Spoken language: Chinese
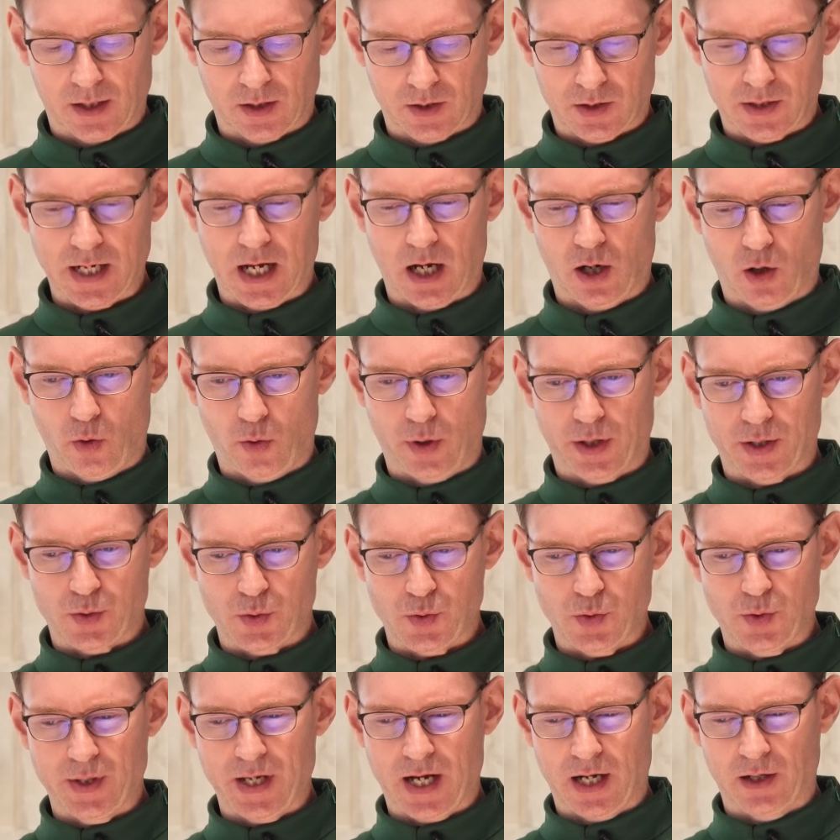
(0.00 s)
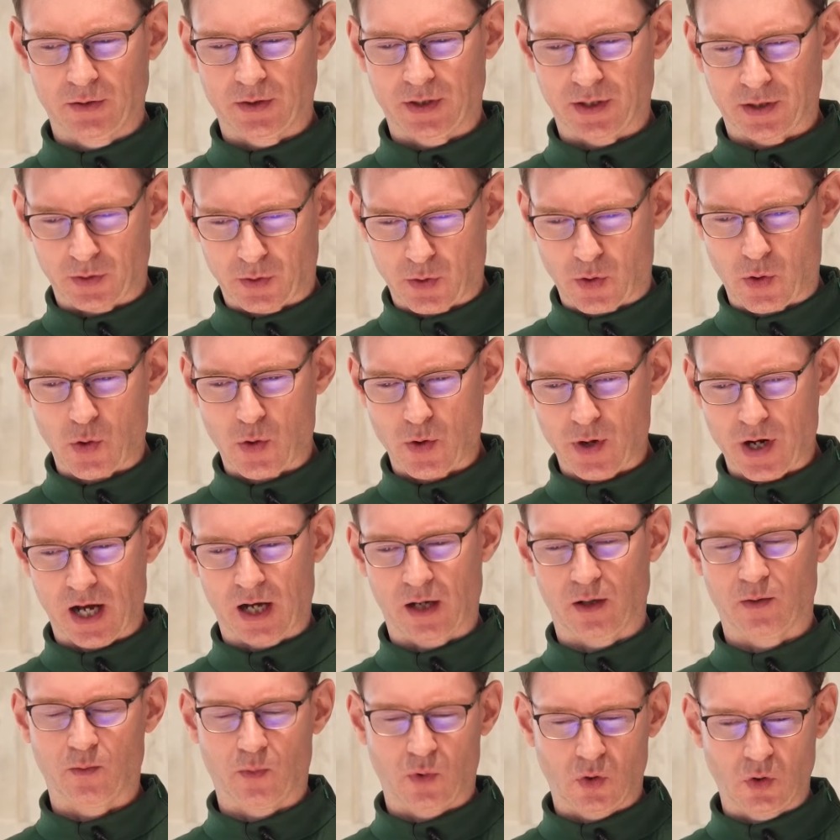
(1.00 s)
教会遇到的困
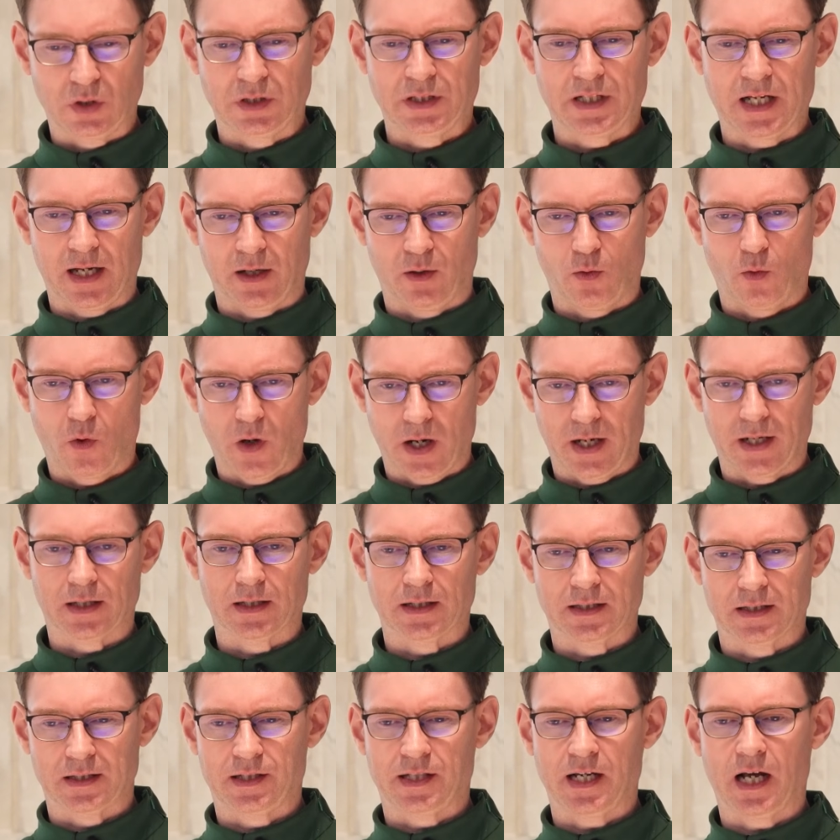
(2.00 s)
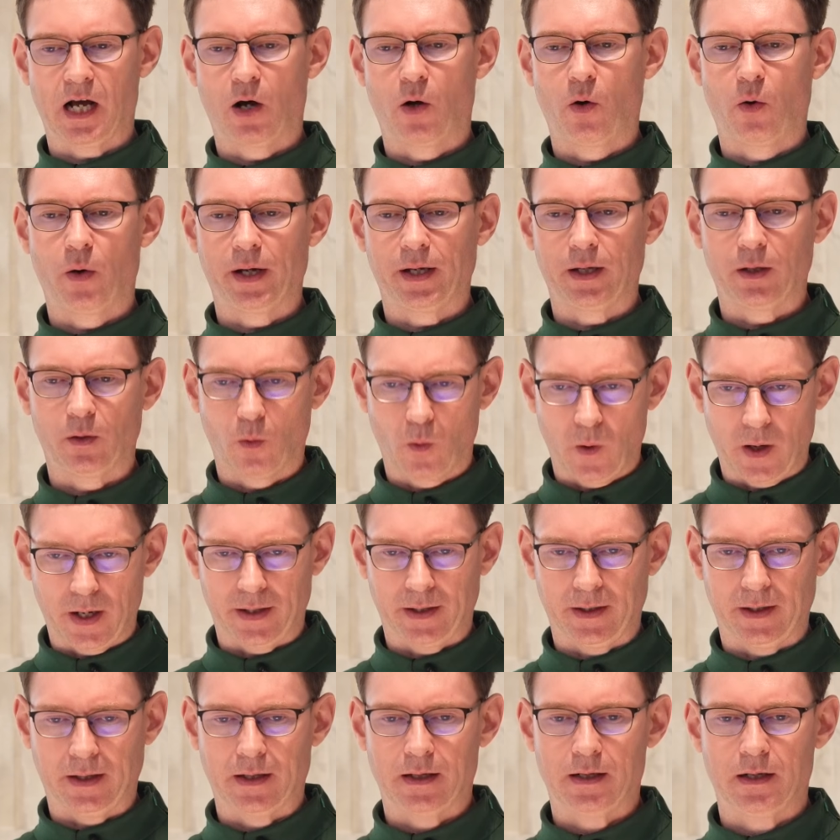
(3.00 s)
难不在外教会
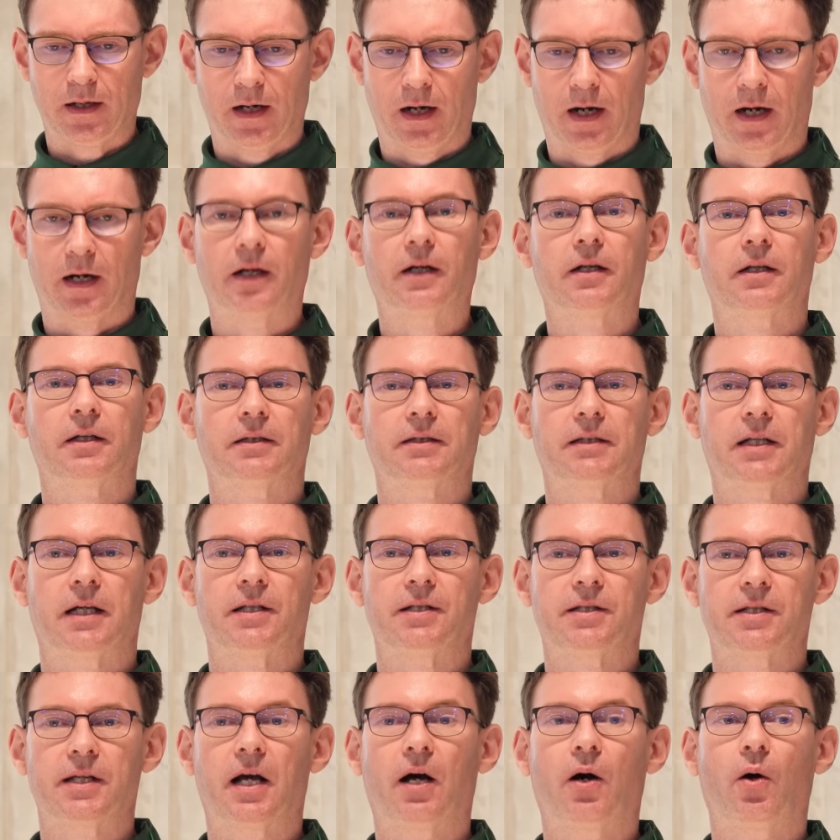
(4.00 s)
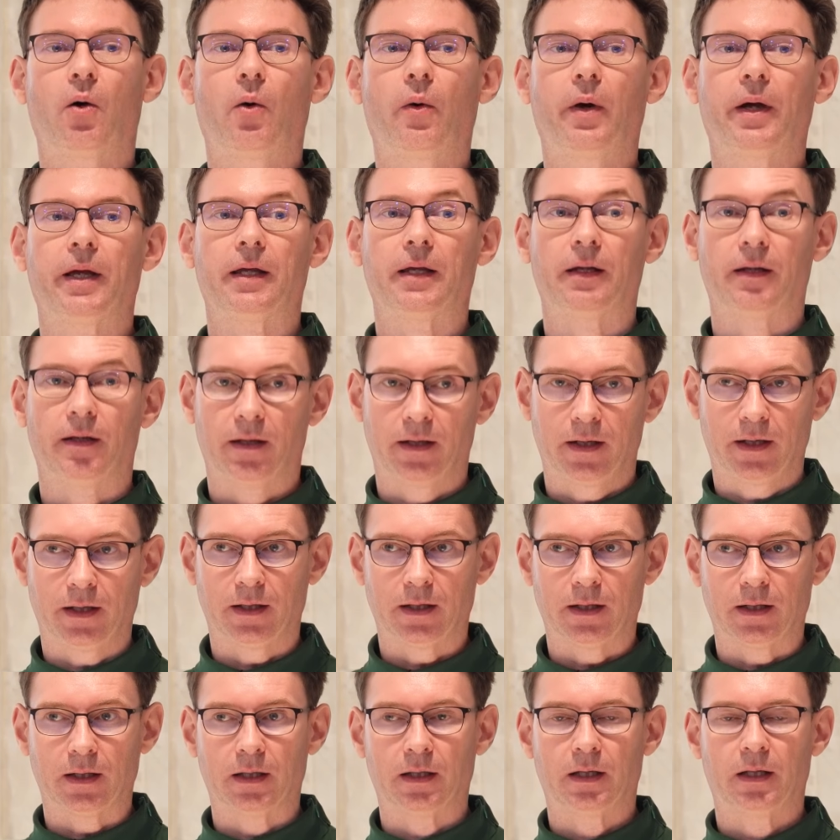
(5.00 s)
外，而是在教会
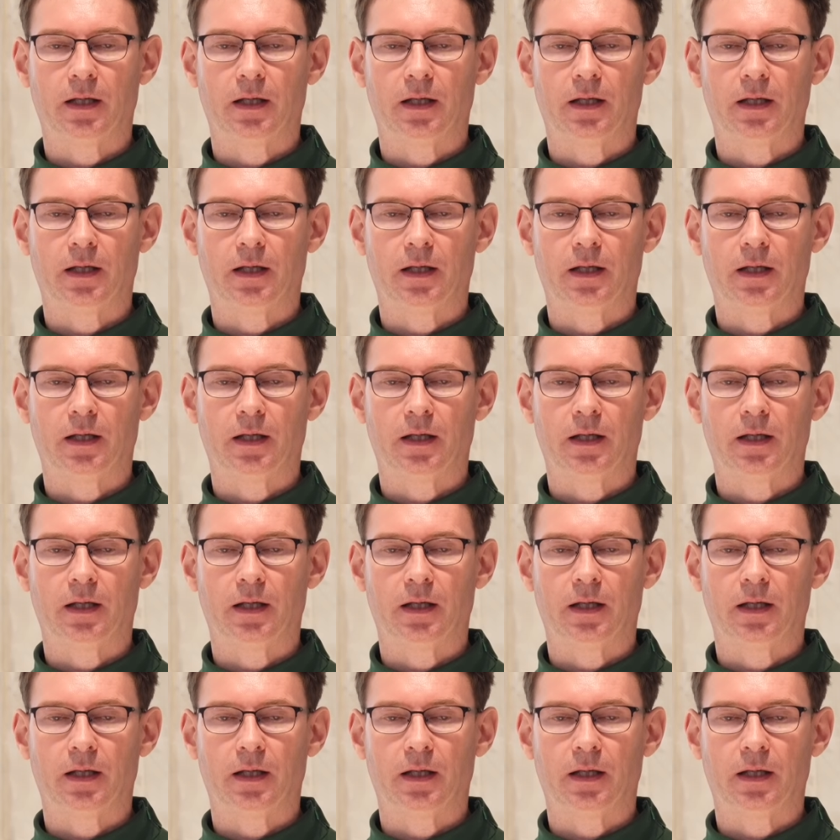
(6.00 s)
内。